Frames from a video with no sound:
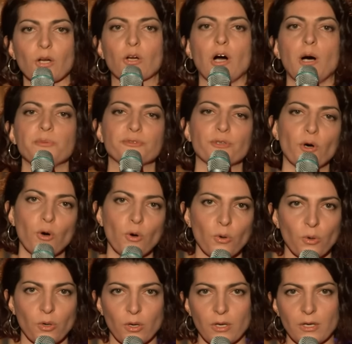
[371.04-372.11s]
Kopf
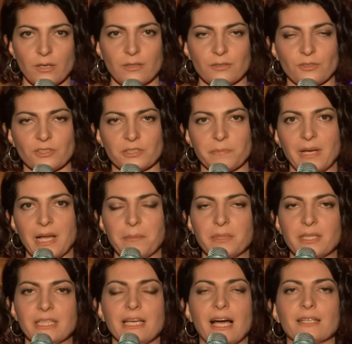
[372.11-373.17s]
hoch, sonst bleiben
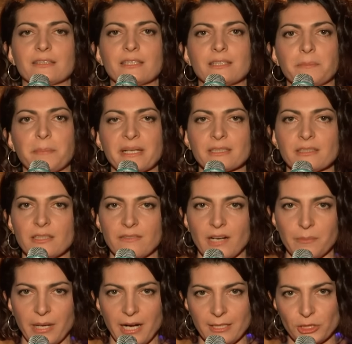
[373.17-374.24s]
dir die
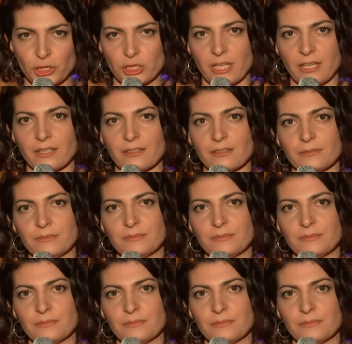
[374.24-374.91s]
Antidepressiva im Hals stecken.